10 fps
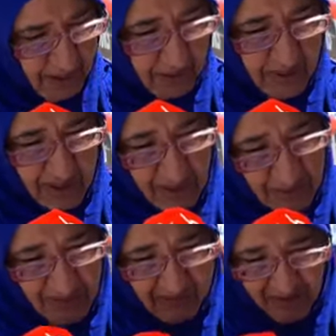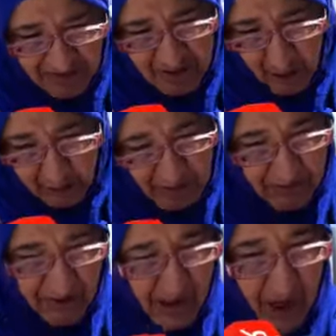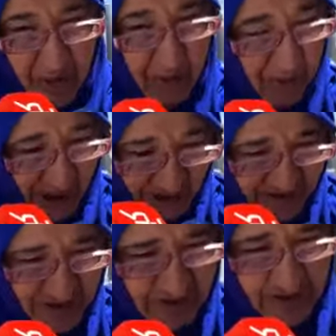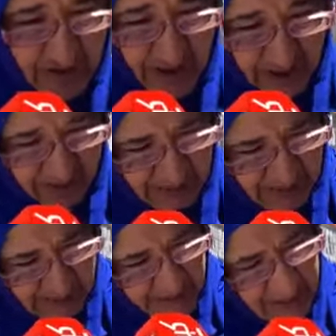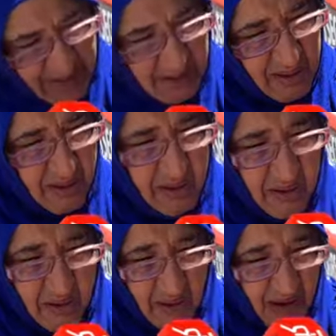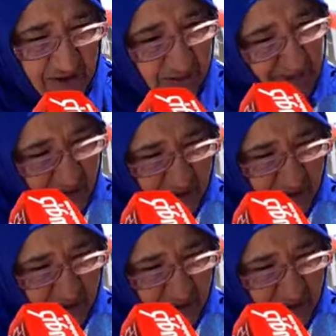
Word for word: بال... بالفقسه وبالبكاء وما عرفت اش ندير حسبي